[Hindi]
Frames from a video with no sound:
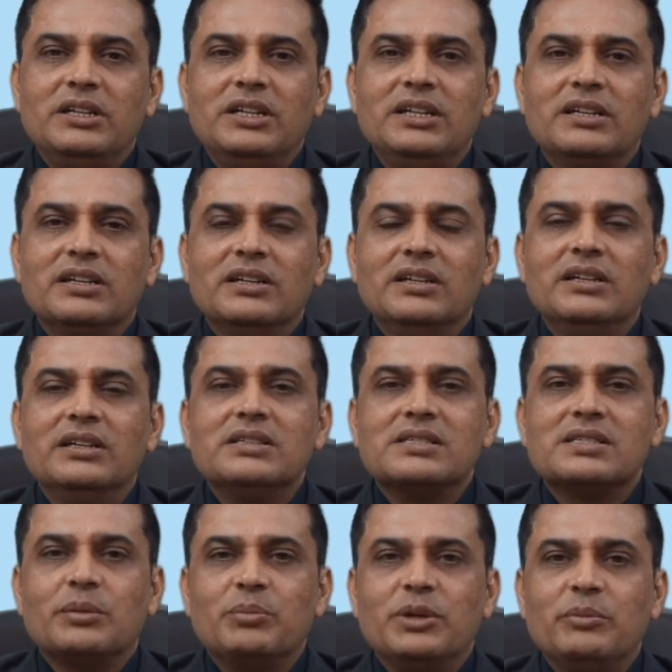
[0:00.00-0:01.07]
डी के लिए
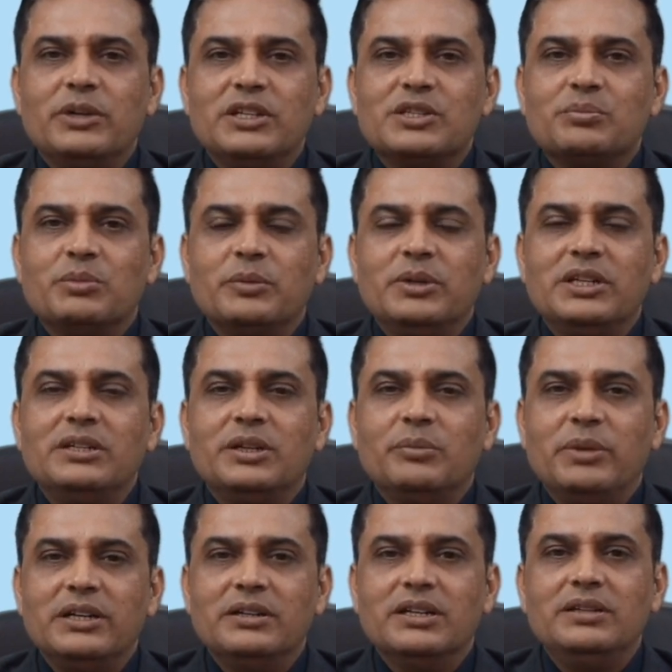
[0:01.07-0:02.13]
सप्लीमेंट्स पर भी
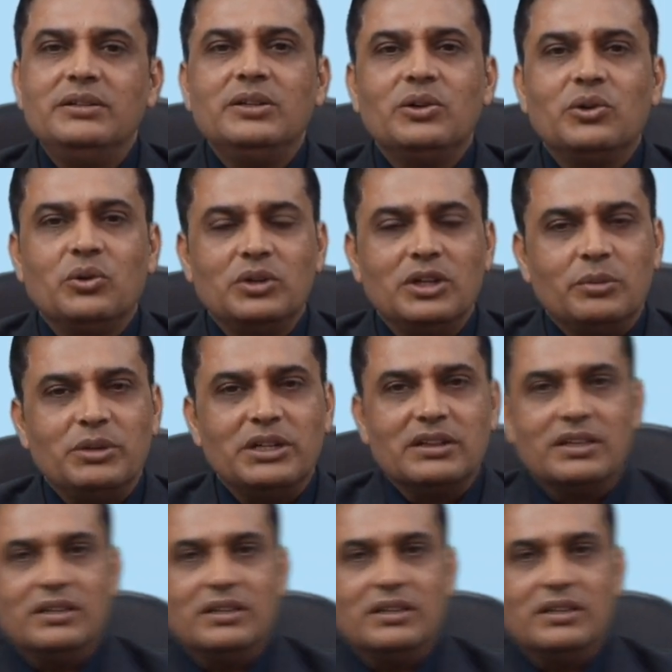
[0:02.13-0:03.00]
डिपेंडेंट होना पड़ता